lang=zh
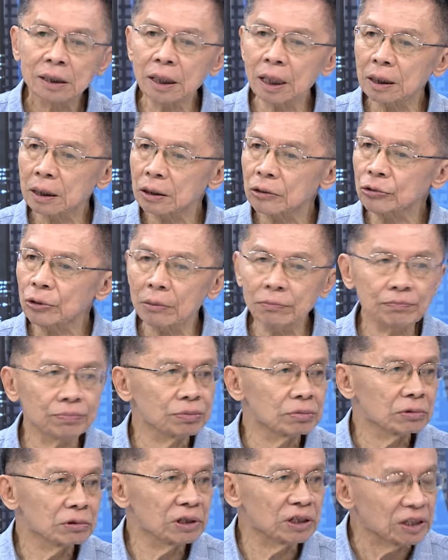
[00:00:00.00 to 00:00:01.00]
让川
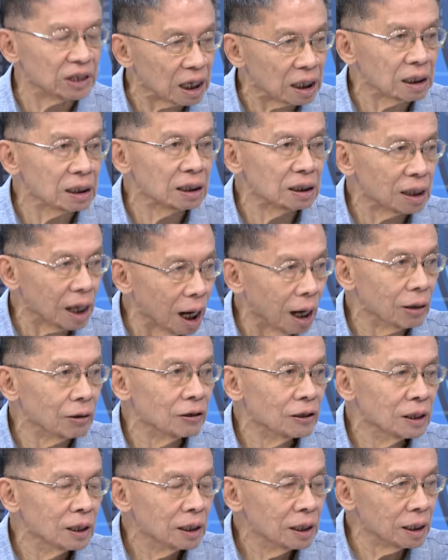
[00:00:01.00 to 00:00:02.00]
普捡
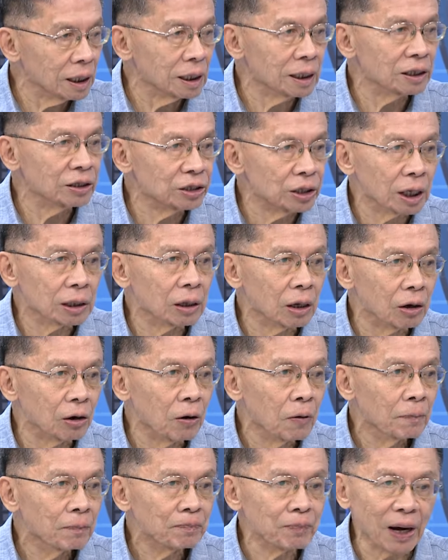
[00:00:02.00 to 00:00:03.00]
到一个借
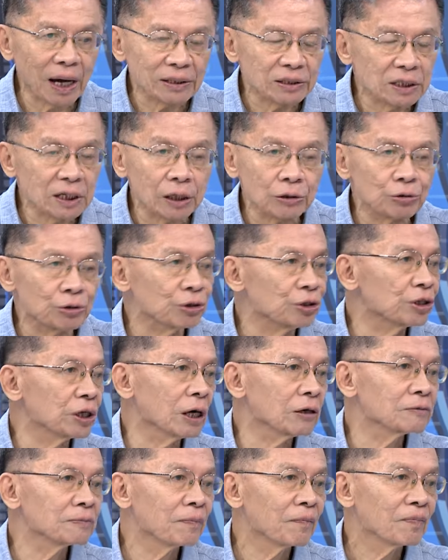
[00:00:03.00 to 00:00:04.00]
口把这个取
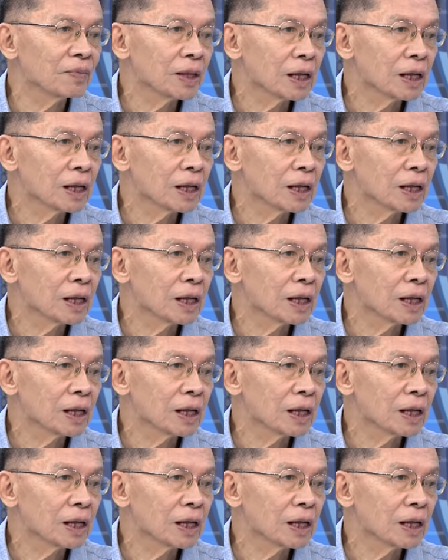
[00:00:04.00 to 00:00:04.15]
消，